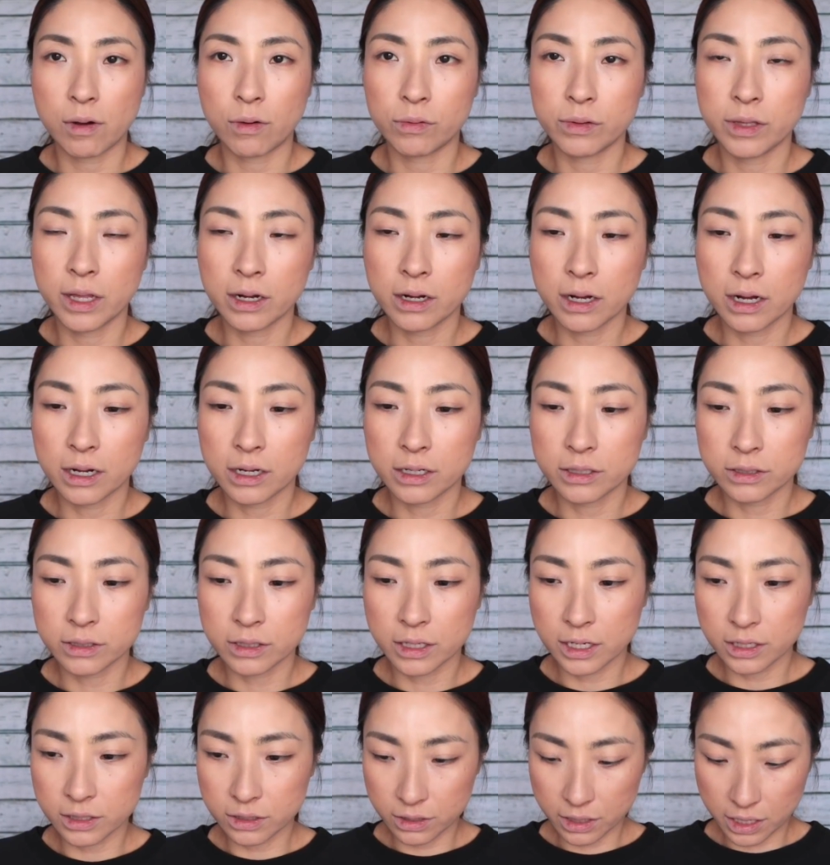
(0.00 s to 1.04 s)
お腹が空
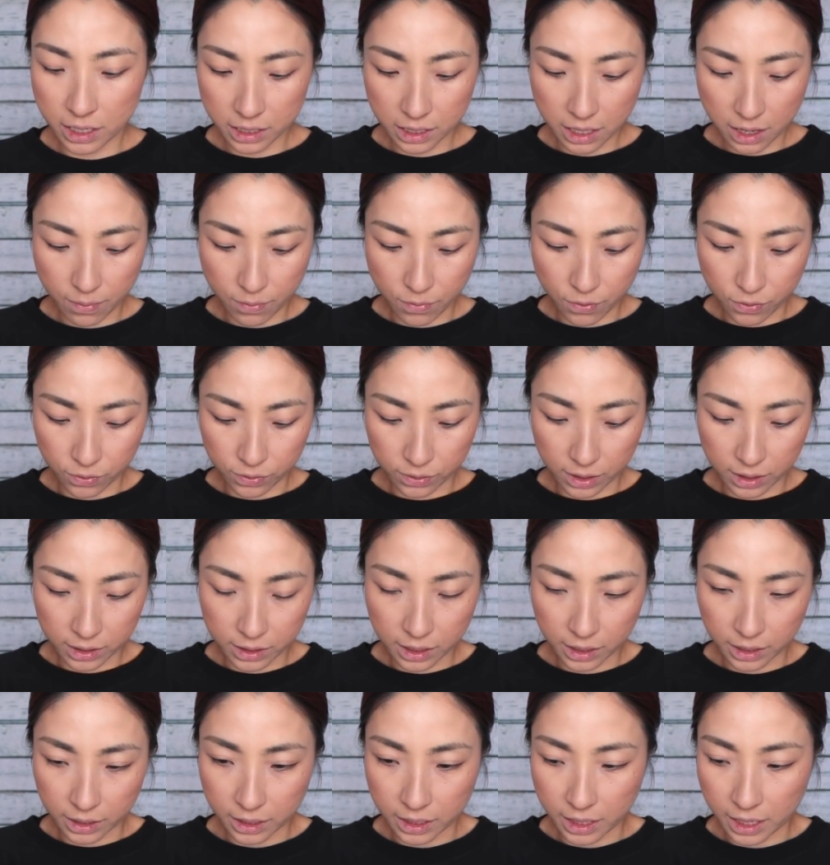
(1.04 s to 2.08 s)
きすぎても、なん
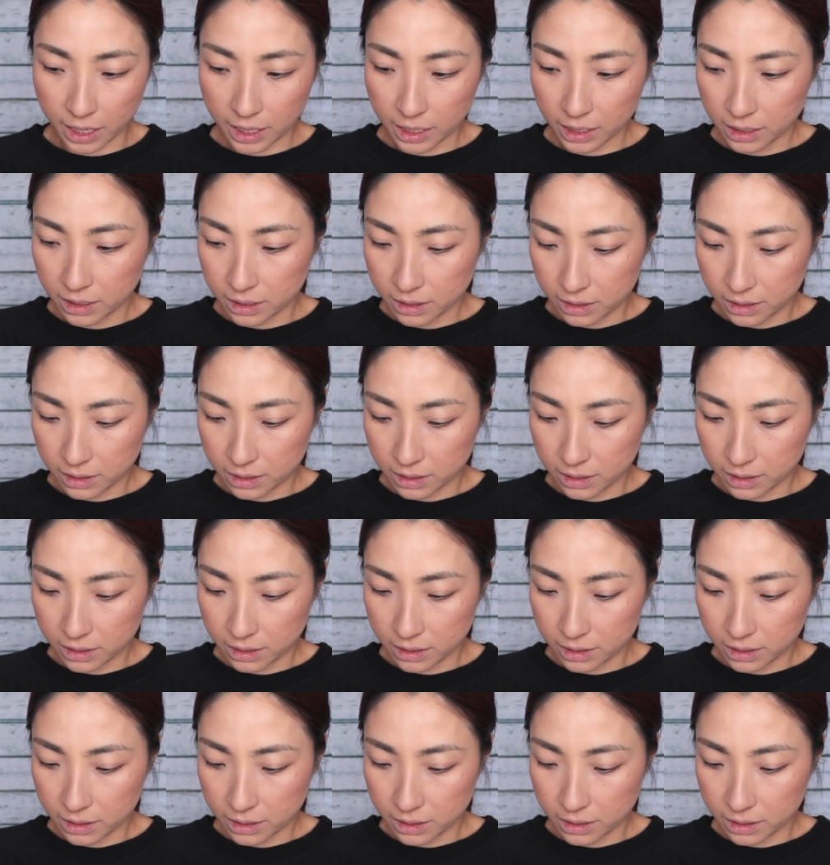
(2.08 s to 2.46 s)
だっけ